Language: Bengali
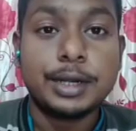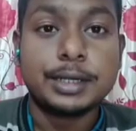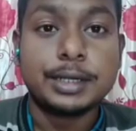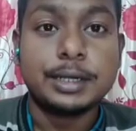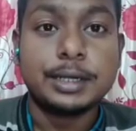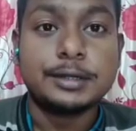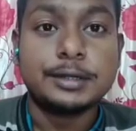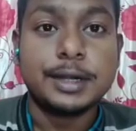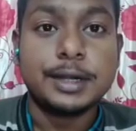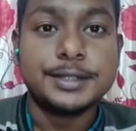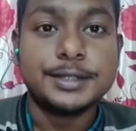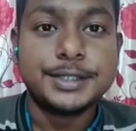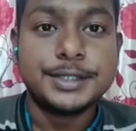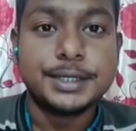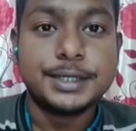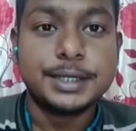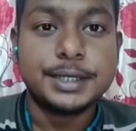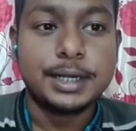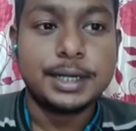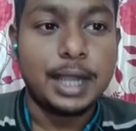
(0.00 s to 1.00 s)
এমন একটা
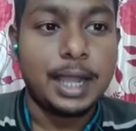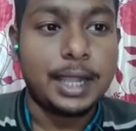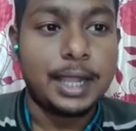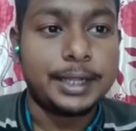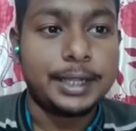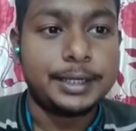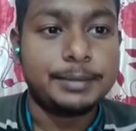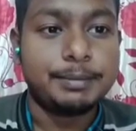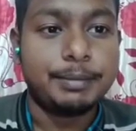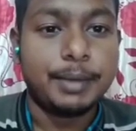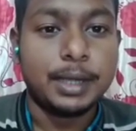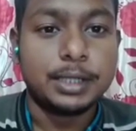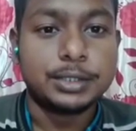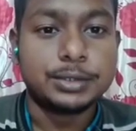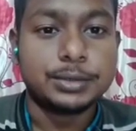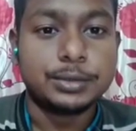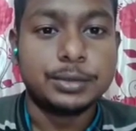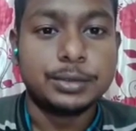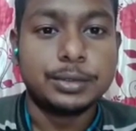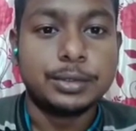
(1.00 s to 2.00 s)
ট্রান্সজেন্ডার আইন
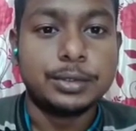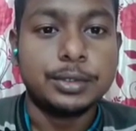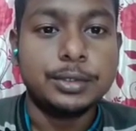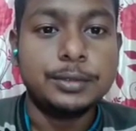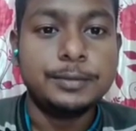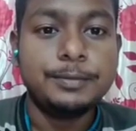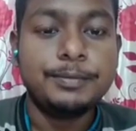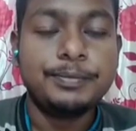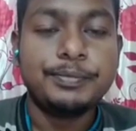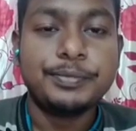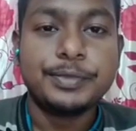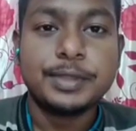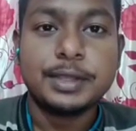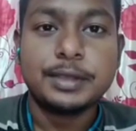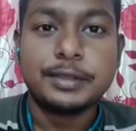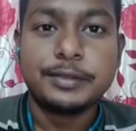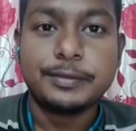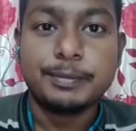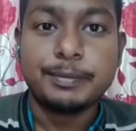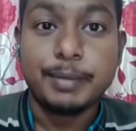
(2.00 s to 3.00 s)
পাশ করল
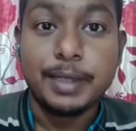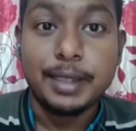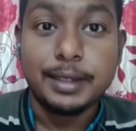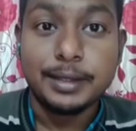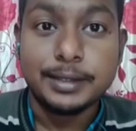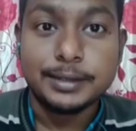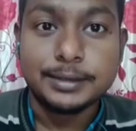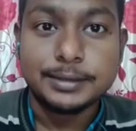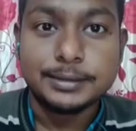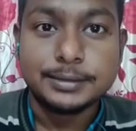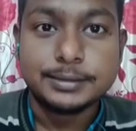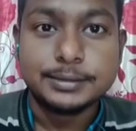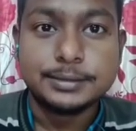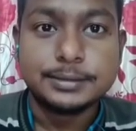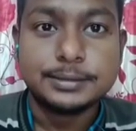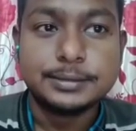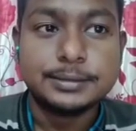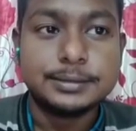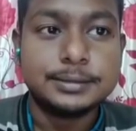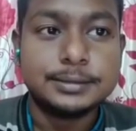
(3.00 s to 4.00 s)
স্পেন